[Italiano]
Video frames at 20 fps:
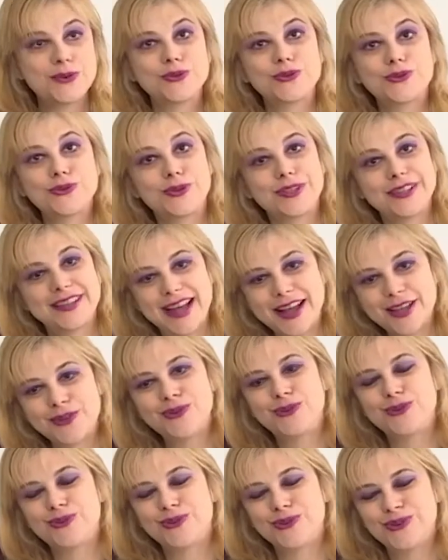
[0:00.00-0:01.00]
non
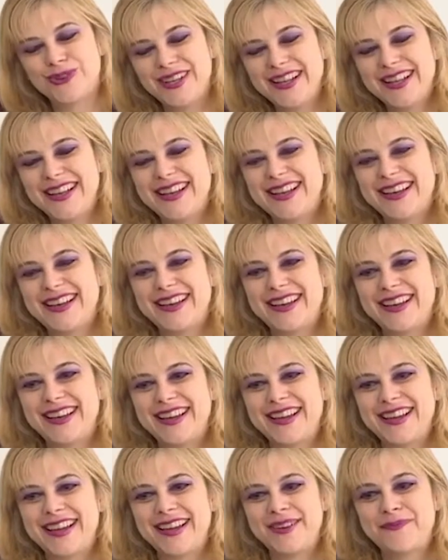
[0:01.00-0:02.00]
soltanto
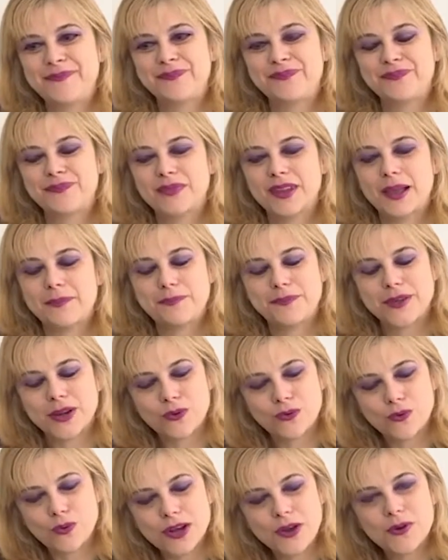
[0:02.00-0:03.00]
eh,
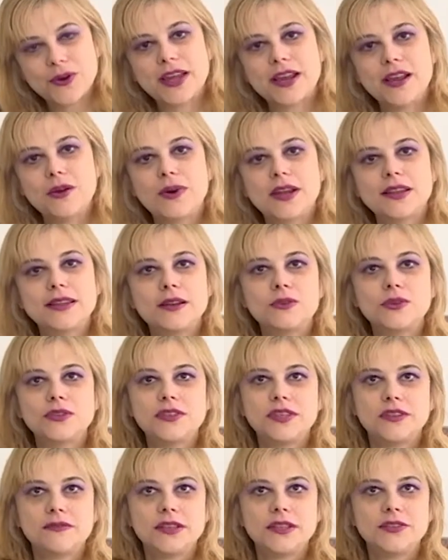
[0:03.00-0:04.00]
per quello che riguarda
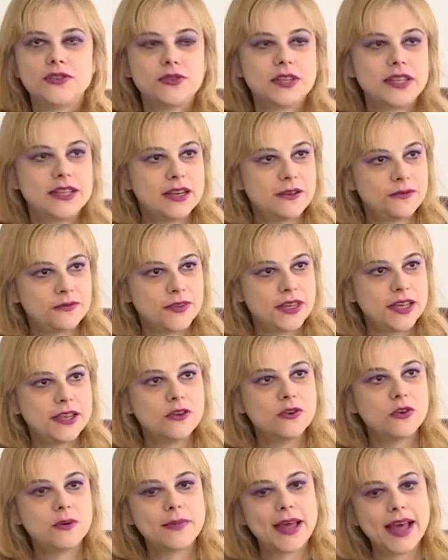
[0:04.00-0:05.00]
l'osservazione del
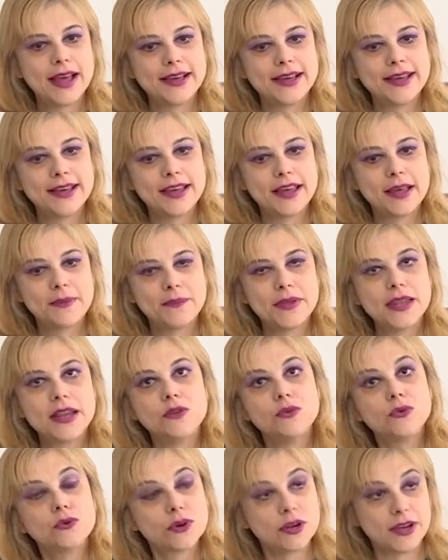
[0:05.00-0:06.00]
figlio, ma anche per
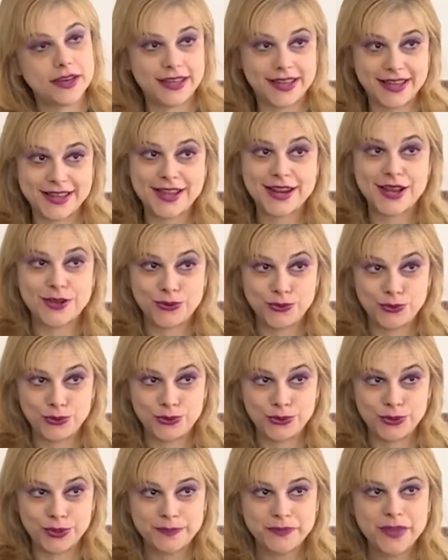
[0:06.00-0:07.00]
indurlo a chiedere
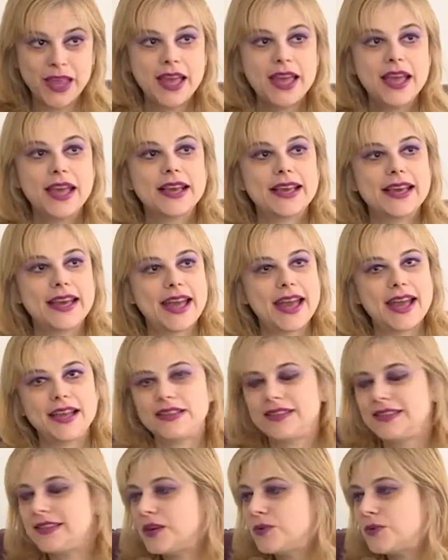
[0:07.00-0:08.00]
aiuto
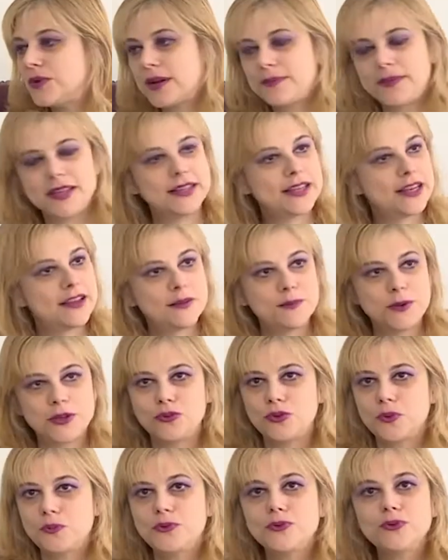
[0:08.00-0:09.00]
che è sicuramente
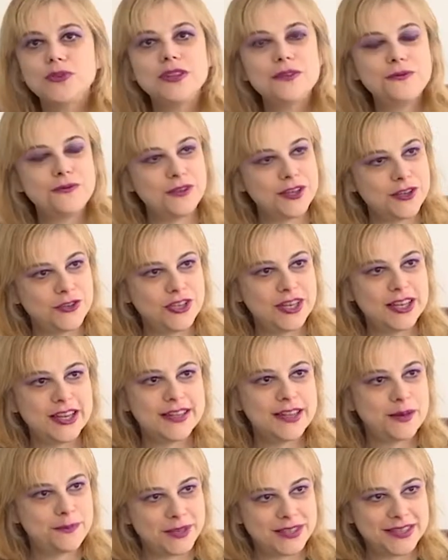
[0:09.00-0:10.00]
l'aspetto più
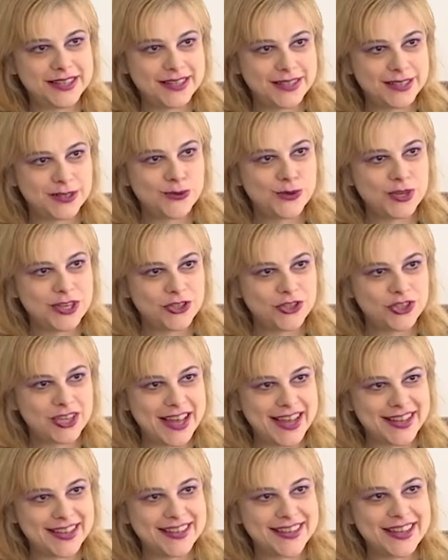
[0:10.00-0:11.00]
difficile del paziente
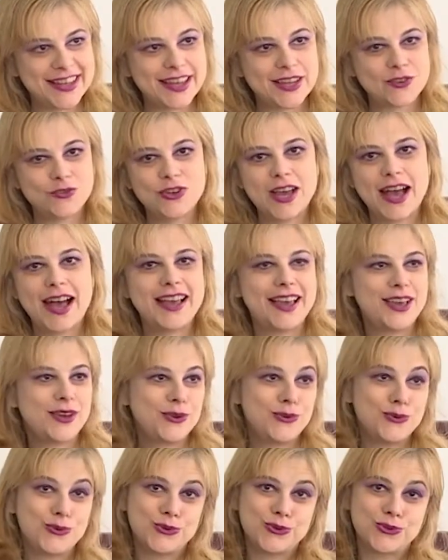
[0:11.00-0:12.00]
adolescente, che già è
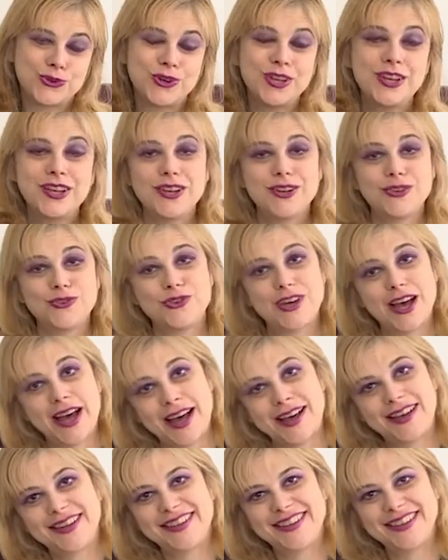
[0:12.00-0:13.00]
chiuso,
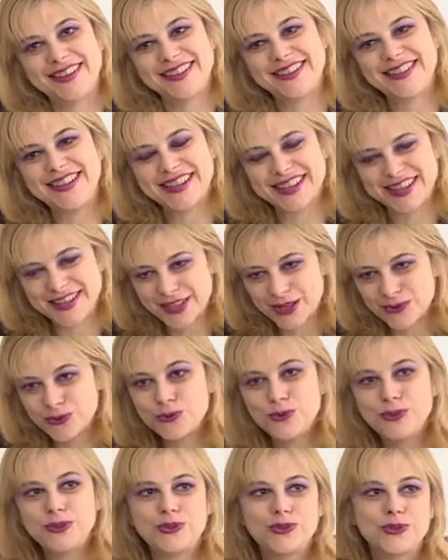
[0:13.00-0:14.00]
già eh, si crede
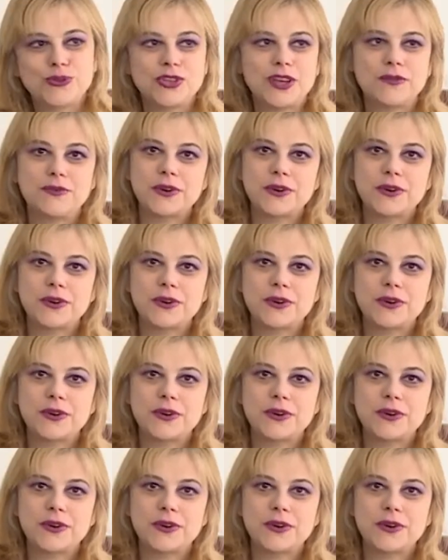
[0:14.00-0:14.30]
adulto, già